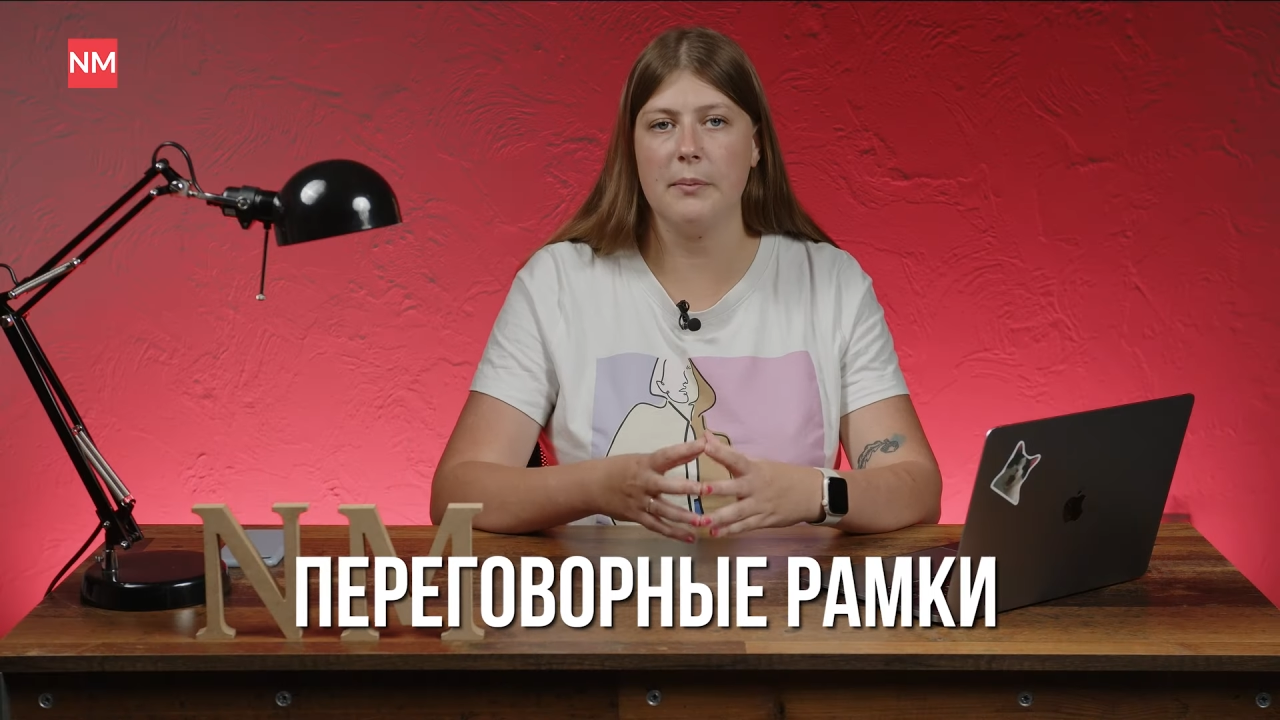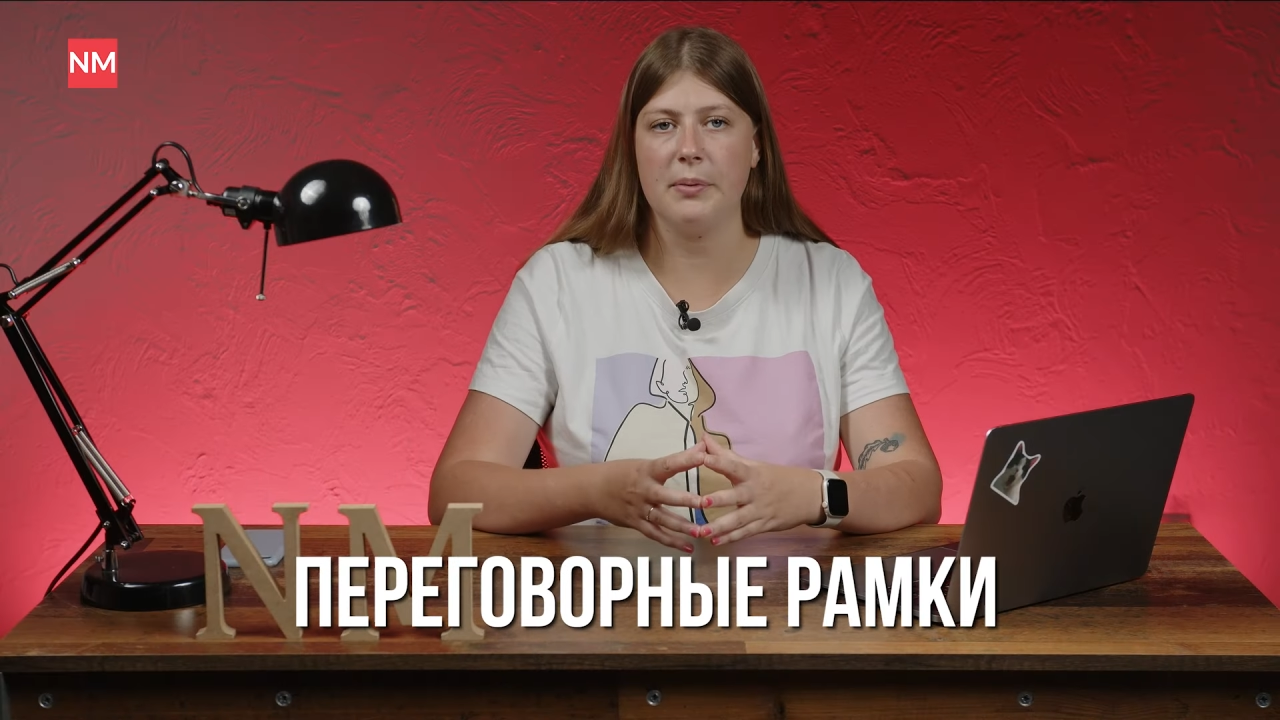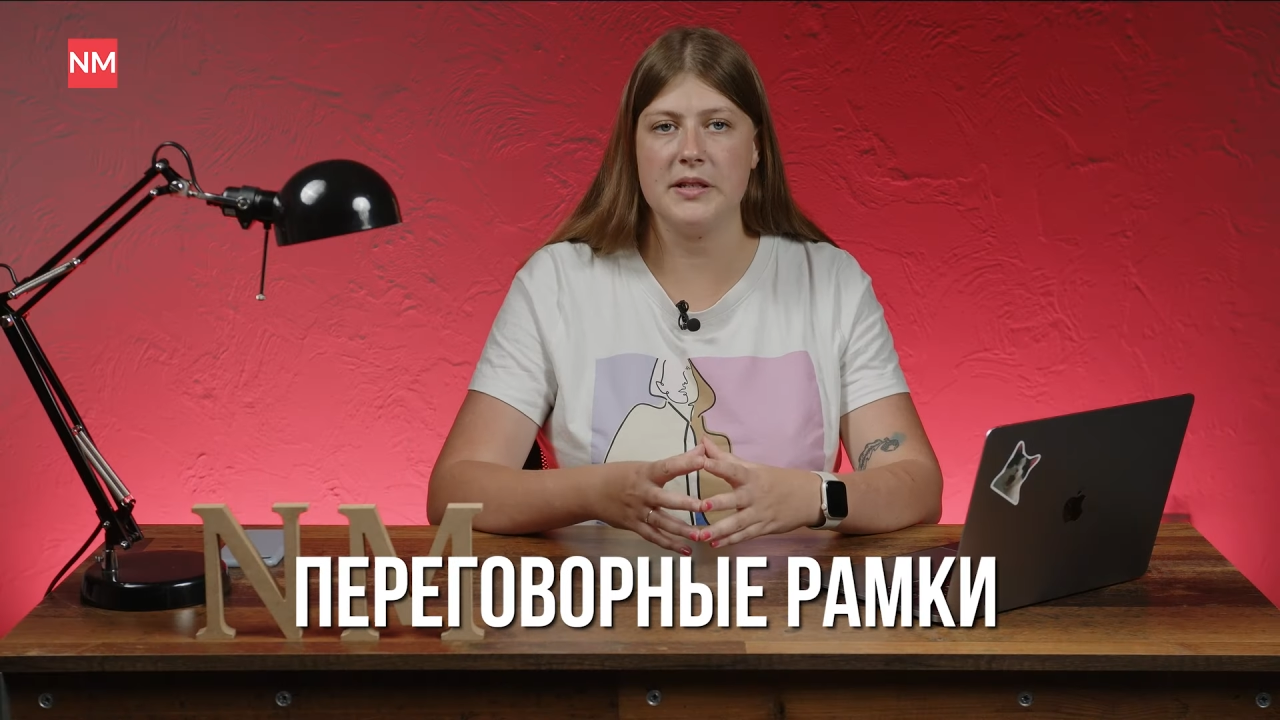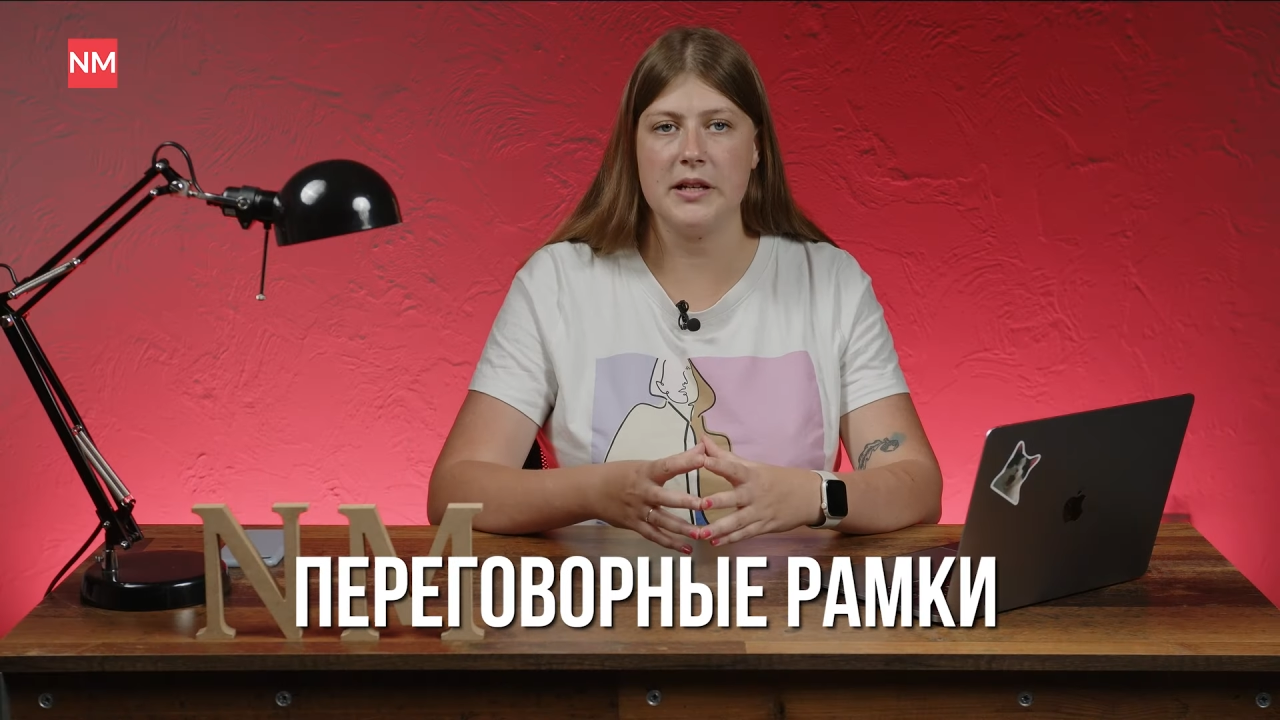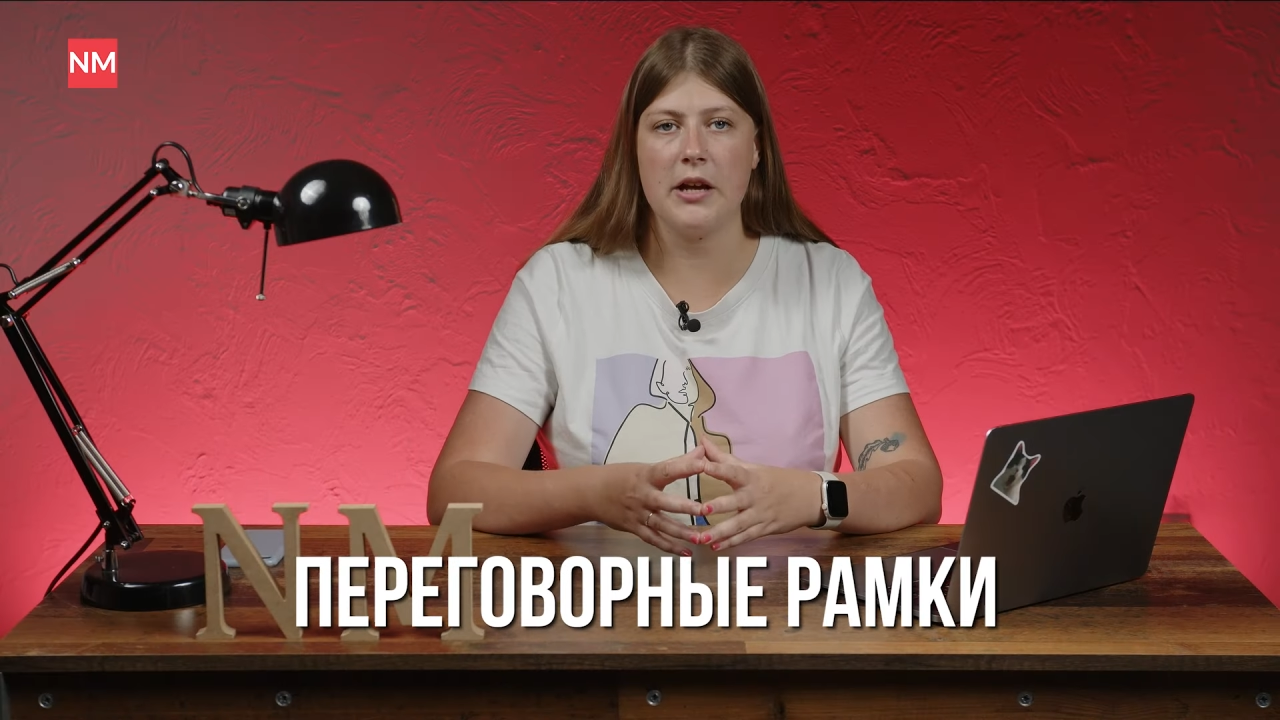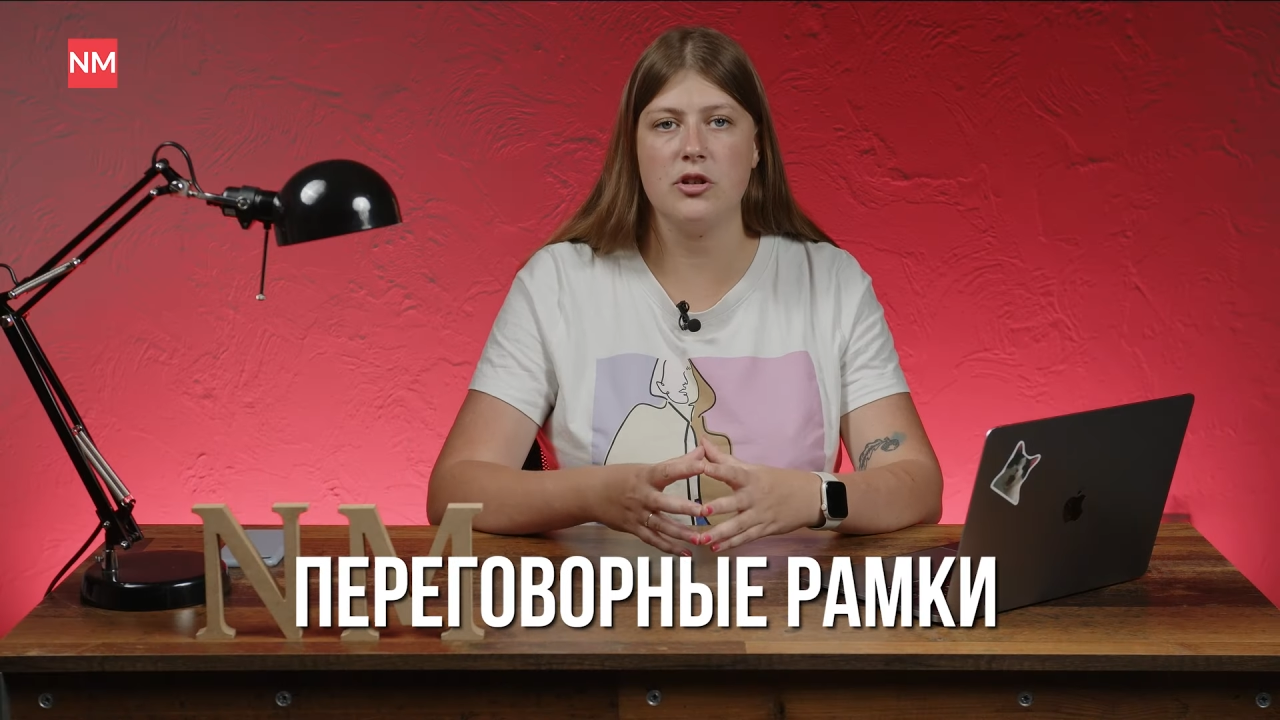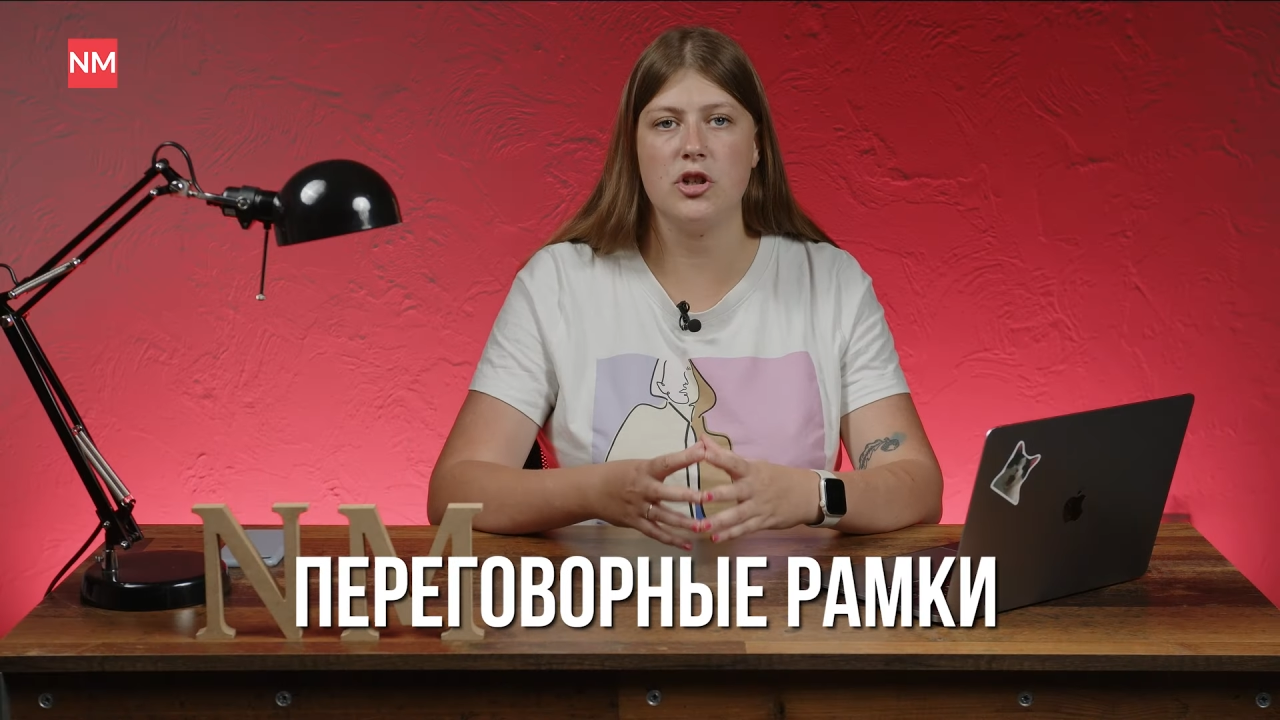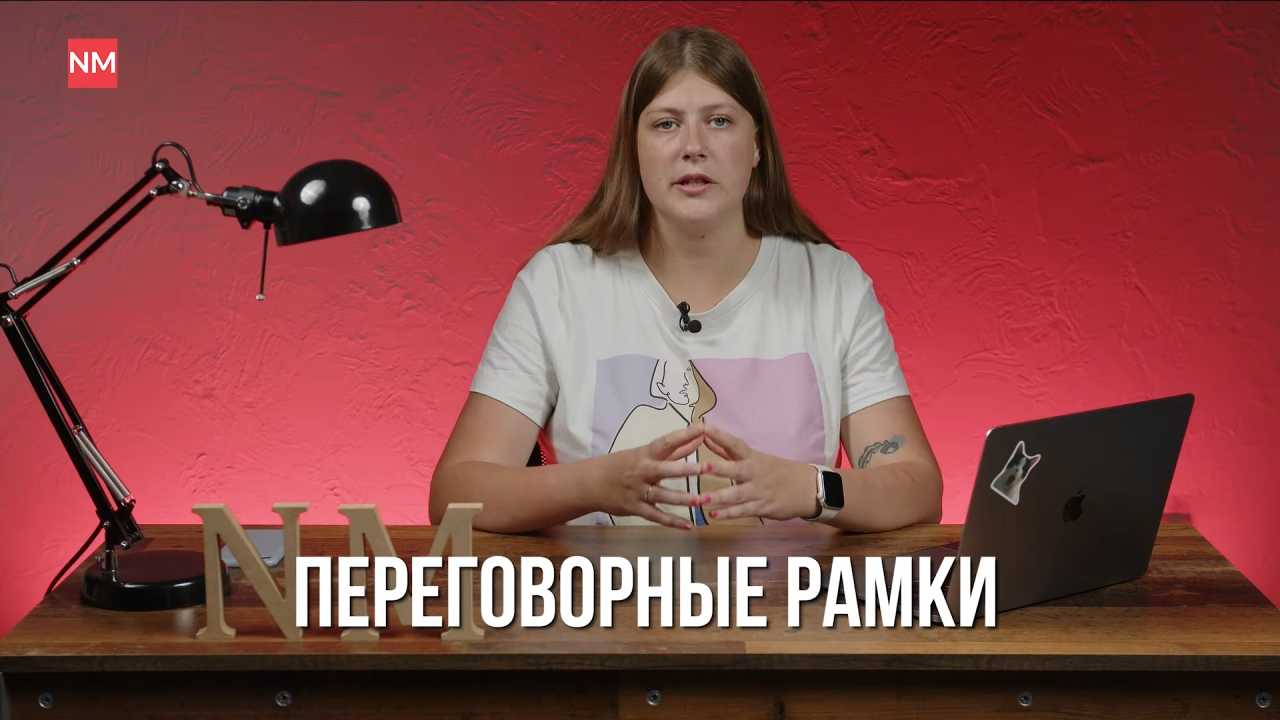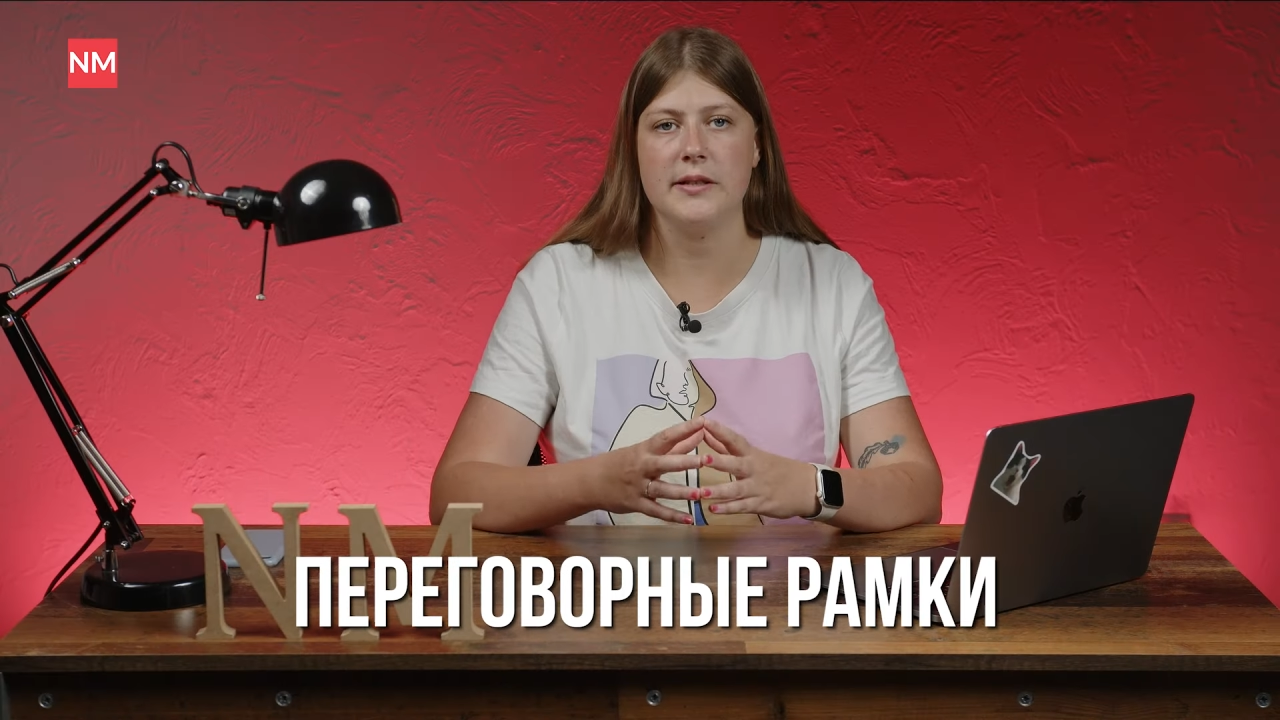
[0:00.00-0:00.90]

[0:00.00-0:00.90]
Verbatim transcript: определяющий